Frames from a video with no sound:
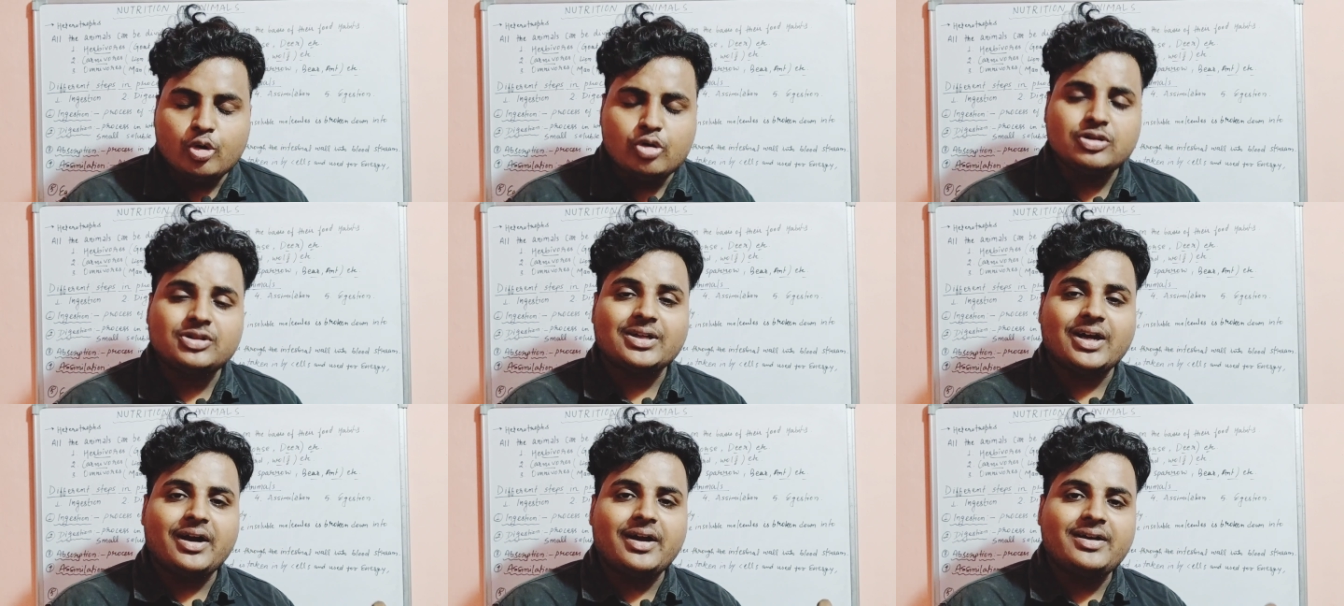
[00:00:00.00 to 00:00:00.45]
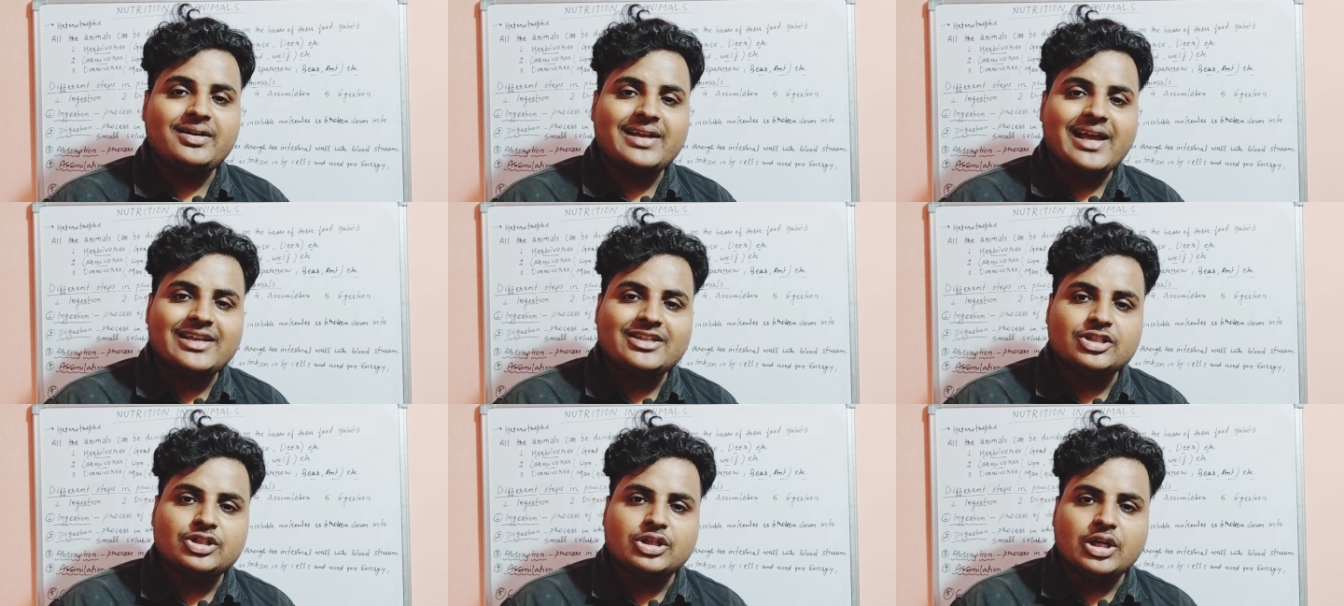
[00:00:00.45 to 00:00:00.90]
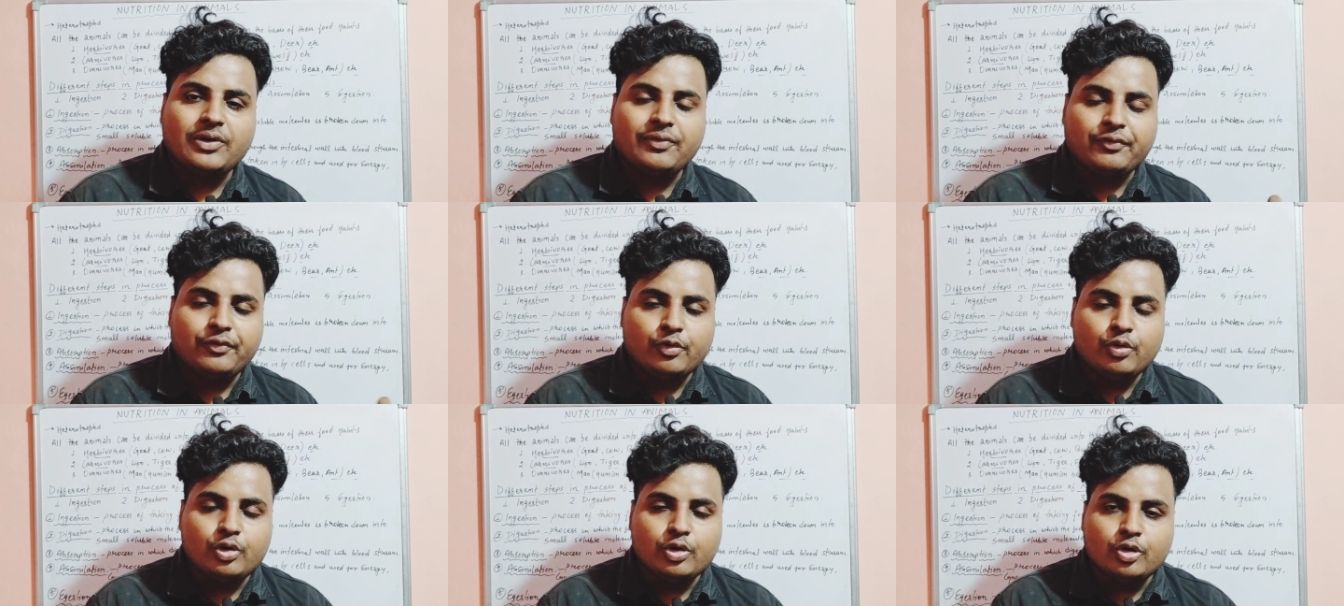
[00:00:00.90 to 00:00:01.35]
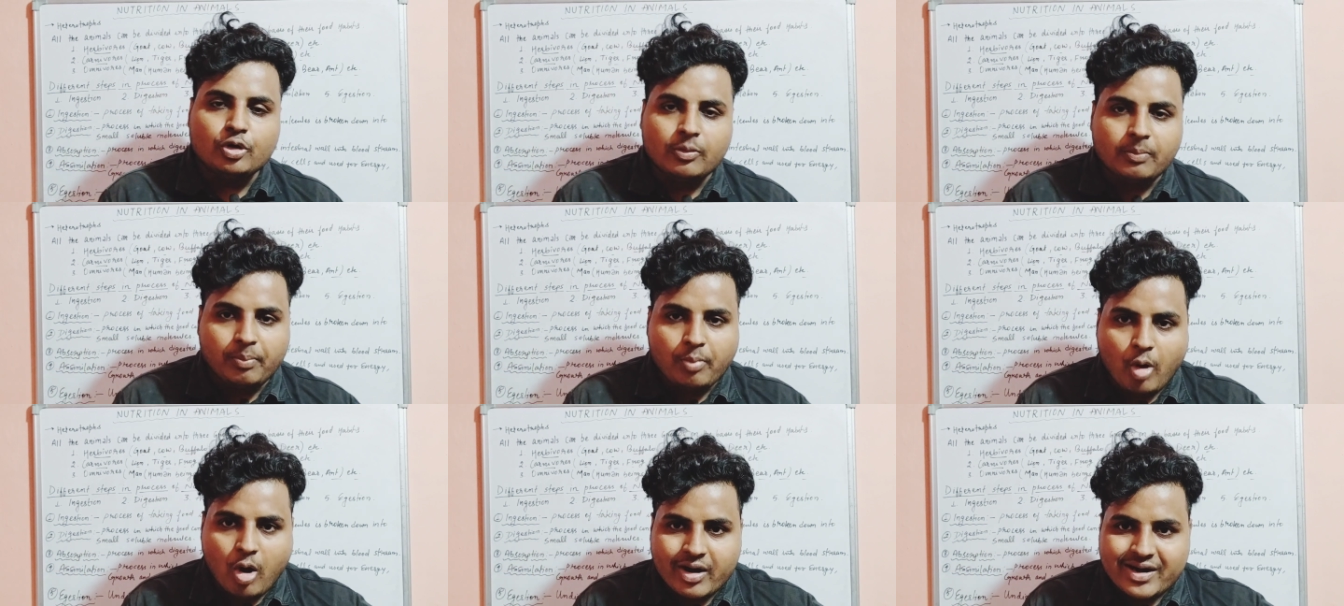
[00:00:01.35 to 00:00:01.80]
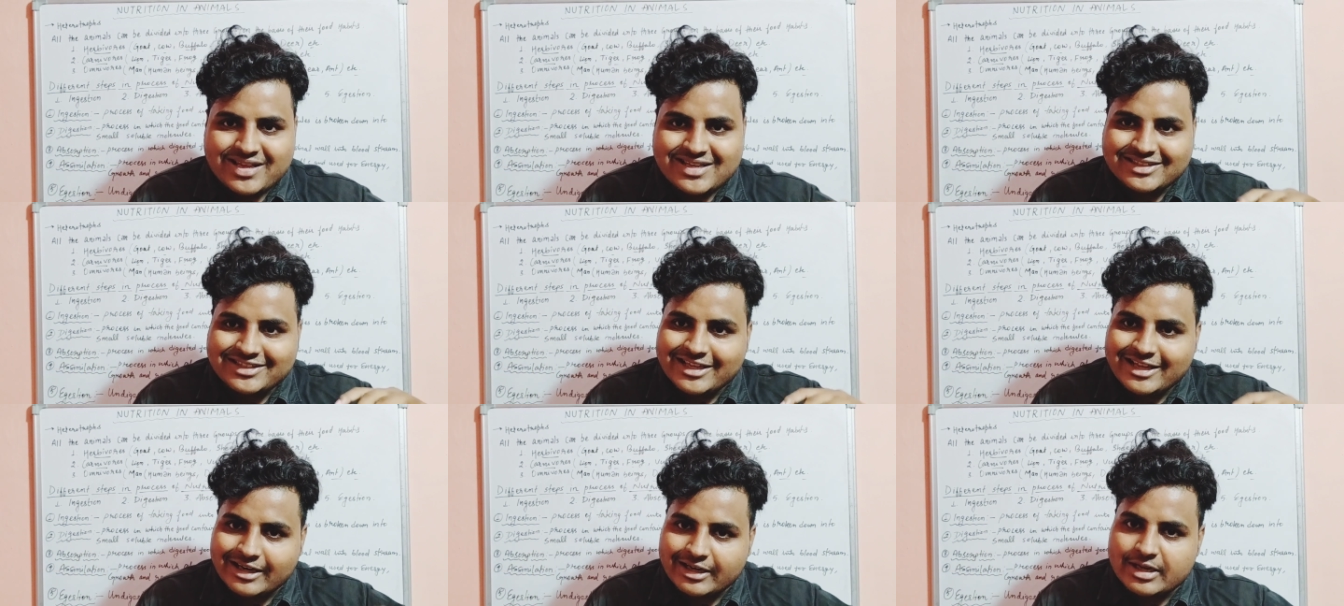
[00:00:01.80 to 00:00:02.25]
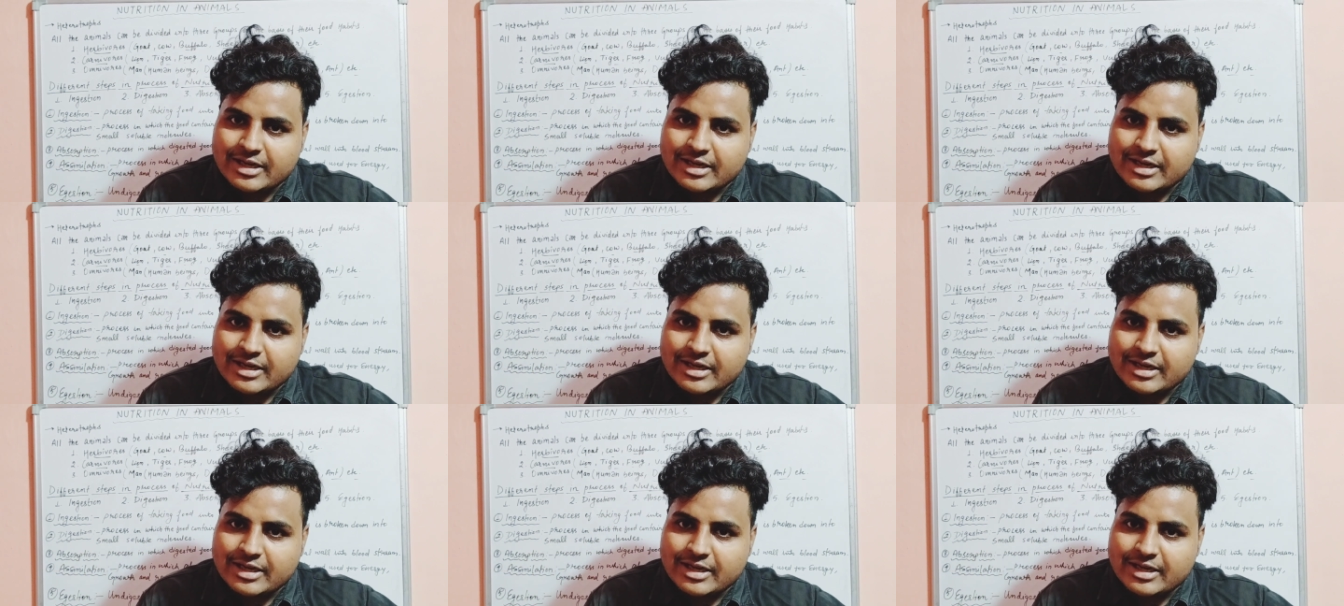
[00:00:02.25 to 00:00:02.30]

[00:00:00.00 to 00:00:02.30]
उस अनडाइजेस्टेड फूड को बॉडी से